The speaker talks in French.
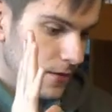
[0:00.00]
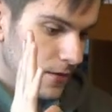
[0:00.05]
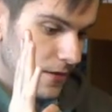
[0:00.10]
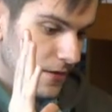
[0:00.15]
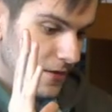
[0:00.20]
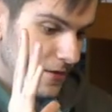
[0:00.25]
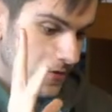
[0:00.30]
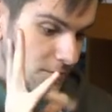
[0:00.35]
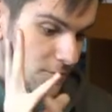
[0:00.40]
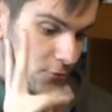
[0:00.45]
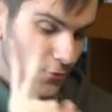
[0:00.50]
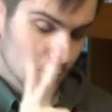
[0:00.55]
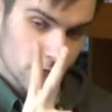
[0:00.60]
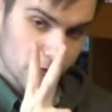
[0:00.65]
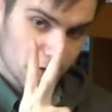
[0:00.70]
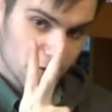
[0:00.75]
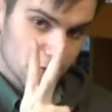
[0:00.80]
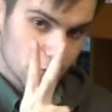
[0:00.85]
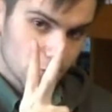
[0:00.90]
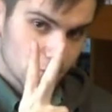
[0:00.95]
Les deux
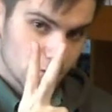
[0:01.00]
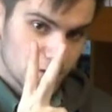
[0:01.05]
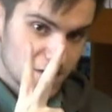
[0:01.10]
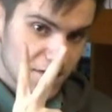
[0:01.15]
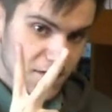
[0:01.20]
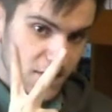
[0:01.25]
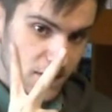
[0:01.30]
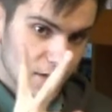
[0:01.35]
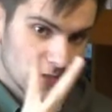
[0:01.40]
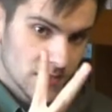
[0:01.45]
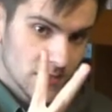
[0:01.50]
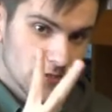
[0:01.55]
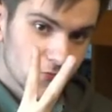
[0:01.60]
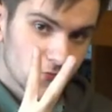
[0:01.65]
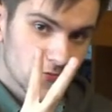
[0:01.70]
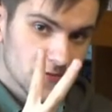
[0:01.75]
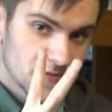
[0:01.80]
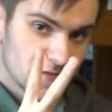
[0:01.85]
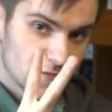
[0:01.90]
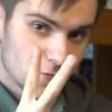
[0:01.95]
versions de Nissan
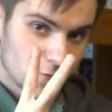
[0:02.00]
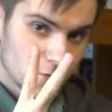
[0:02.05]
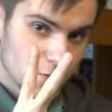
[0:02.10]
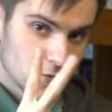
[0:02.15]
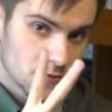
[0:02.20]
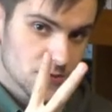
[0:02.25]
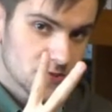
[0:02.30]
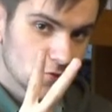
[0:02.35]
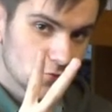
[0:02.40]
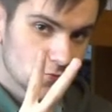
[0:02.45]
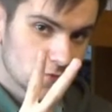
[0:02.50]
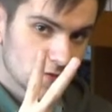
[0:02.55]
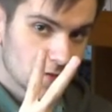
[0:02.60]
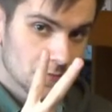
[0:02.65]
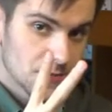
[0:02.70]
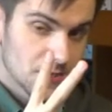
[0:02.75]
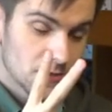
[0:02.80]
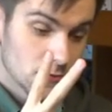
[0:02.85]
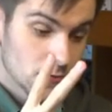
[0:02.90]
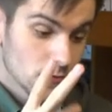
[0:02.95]
Leaf qui sont sorties jusqu'à
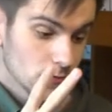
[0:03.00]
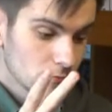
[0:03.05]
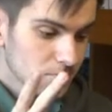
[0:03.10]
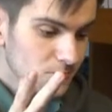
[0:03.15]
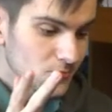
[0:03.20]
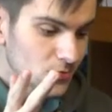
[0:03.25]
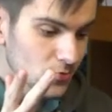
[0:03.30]
maintenant,